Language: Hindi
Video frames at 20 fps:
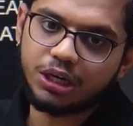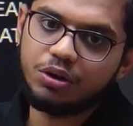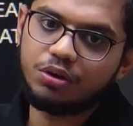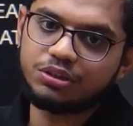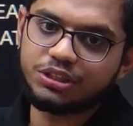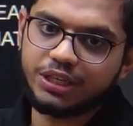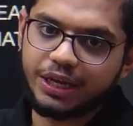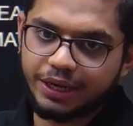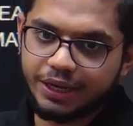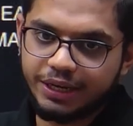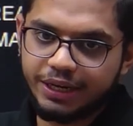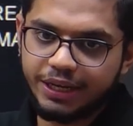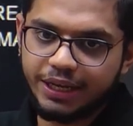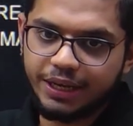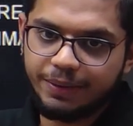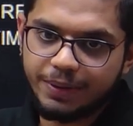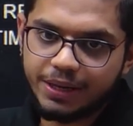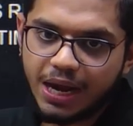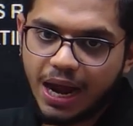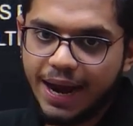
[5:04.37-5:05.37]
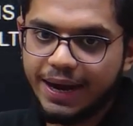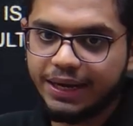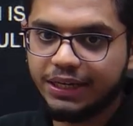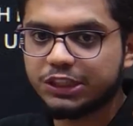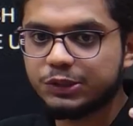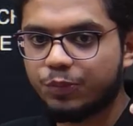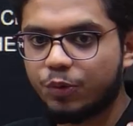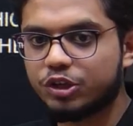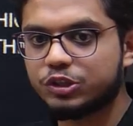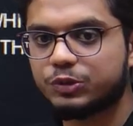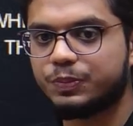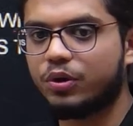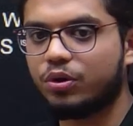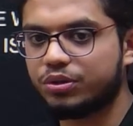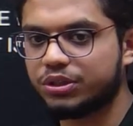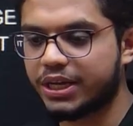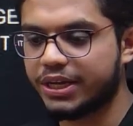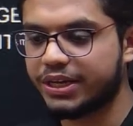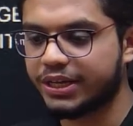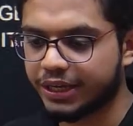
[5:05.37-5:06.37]
हो जाएंगे ठीक है मेरे आइडियाज प्रॉस्पर हो
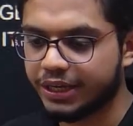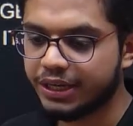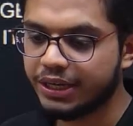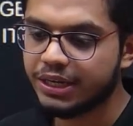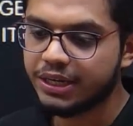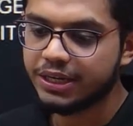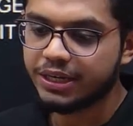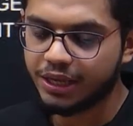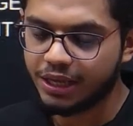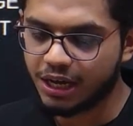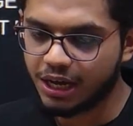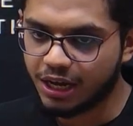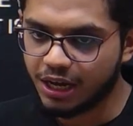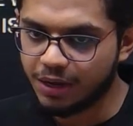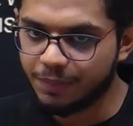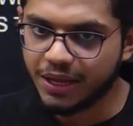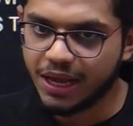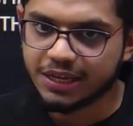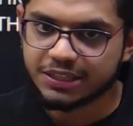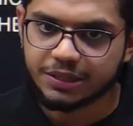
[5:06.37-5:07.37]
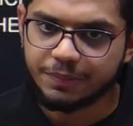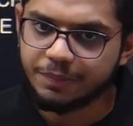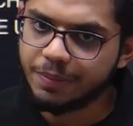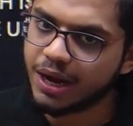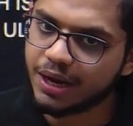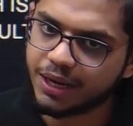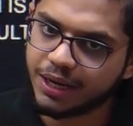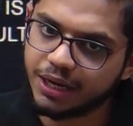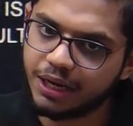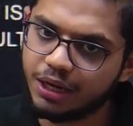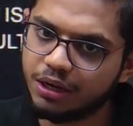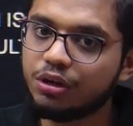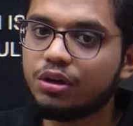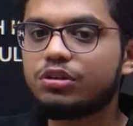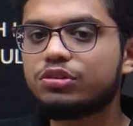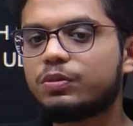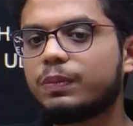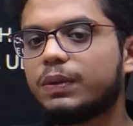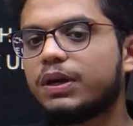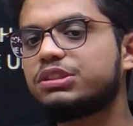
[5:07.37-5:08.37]
जाएंगे लेकिन अगर मैं यहाँ से भाग गया
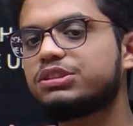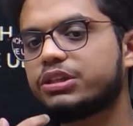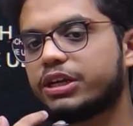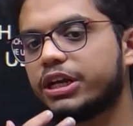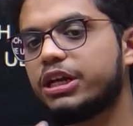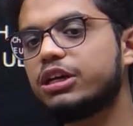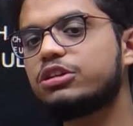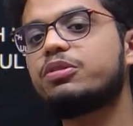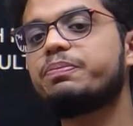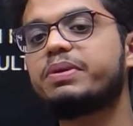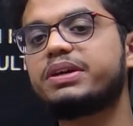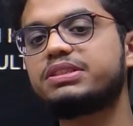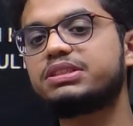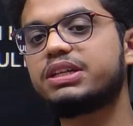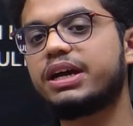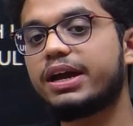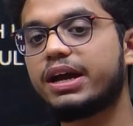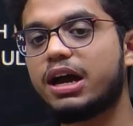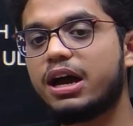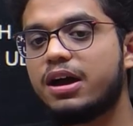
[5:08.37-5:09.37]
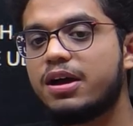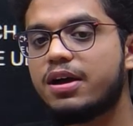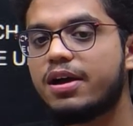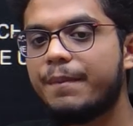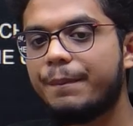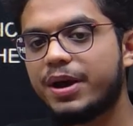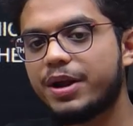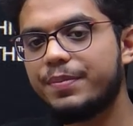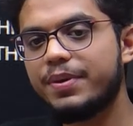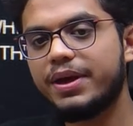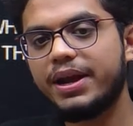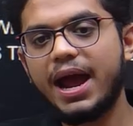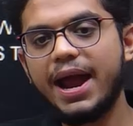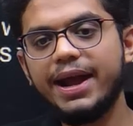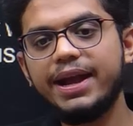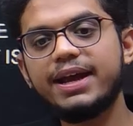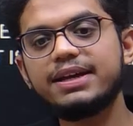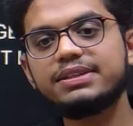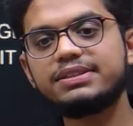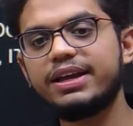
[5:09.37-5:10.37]
तो मेरा शरीर तो बच जाएगा पर मेरे
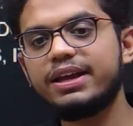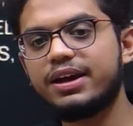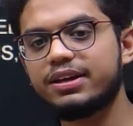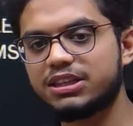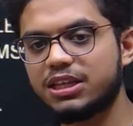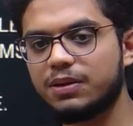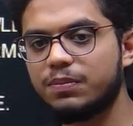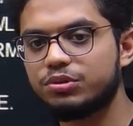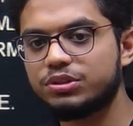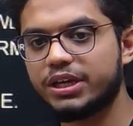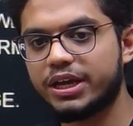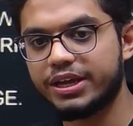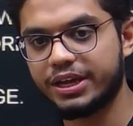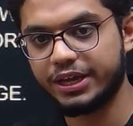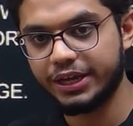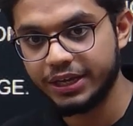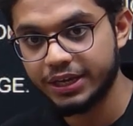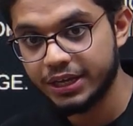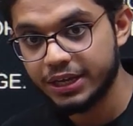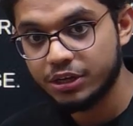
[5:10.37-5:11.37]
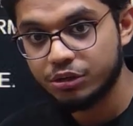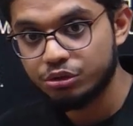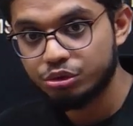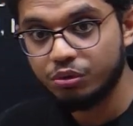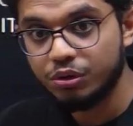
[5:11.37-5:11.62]
आइडियाज यहीं खत्म हो जाएंगे तो